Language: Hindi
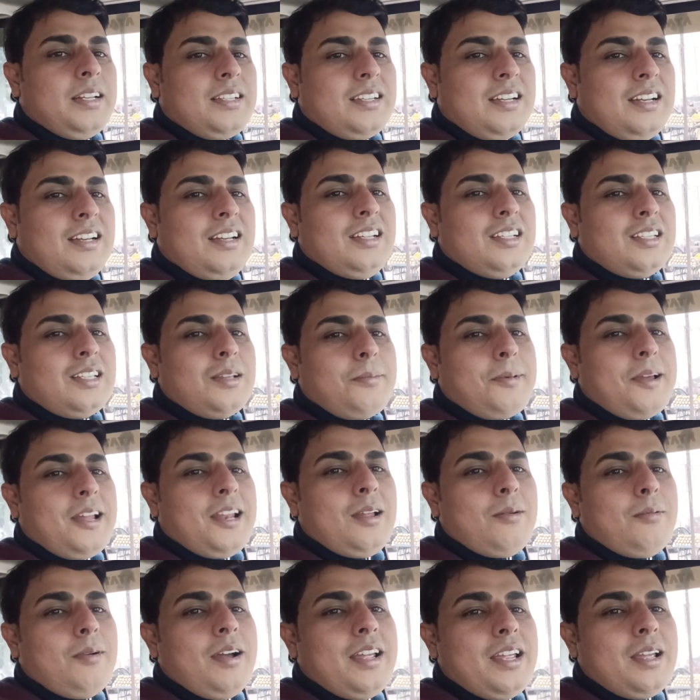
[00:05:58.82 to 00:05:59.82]
पर चलने से
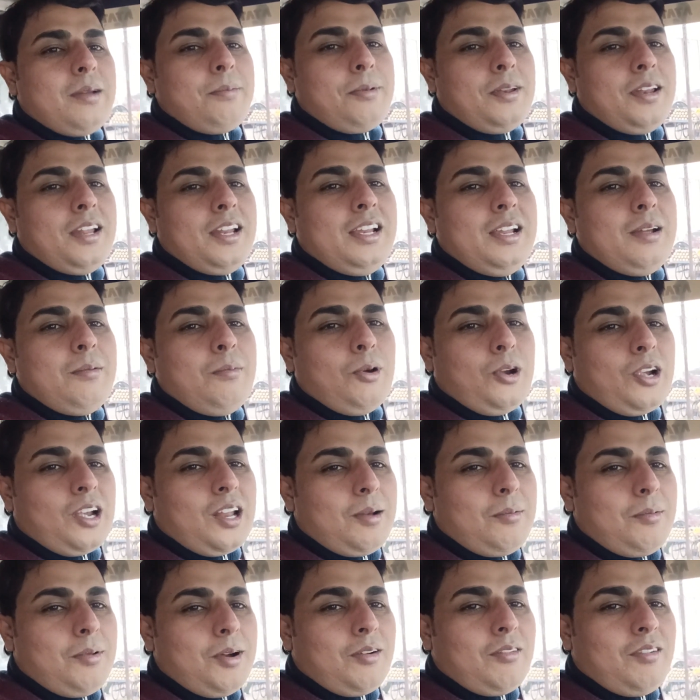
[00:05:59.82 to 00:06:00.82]
पहले भाई अपने लिए
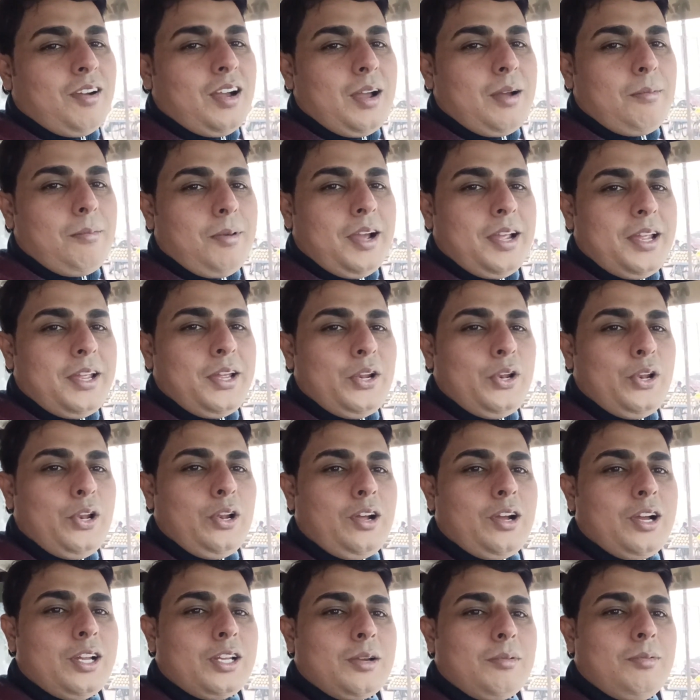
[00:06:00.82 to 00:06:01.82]
भुट्टा मंगवाया भाई
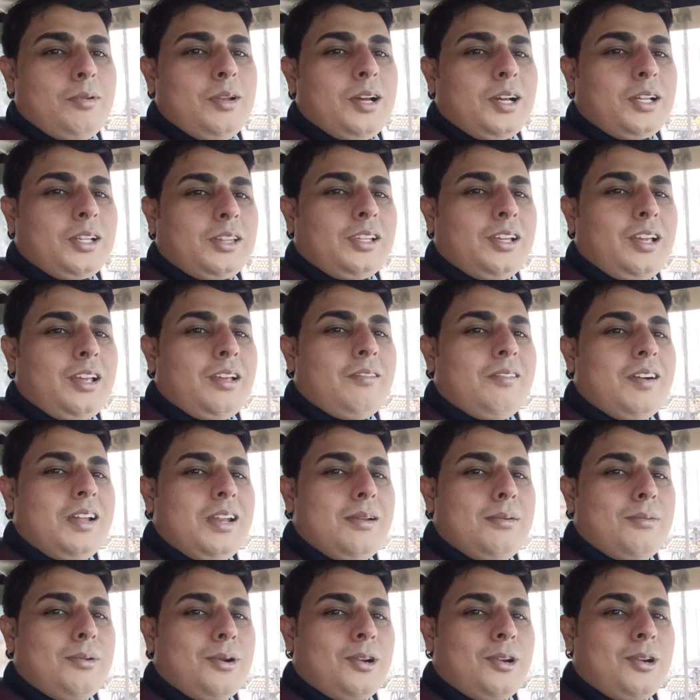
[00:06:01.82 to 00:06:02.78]
गजब लगते है वाले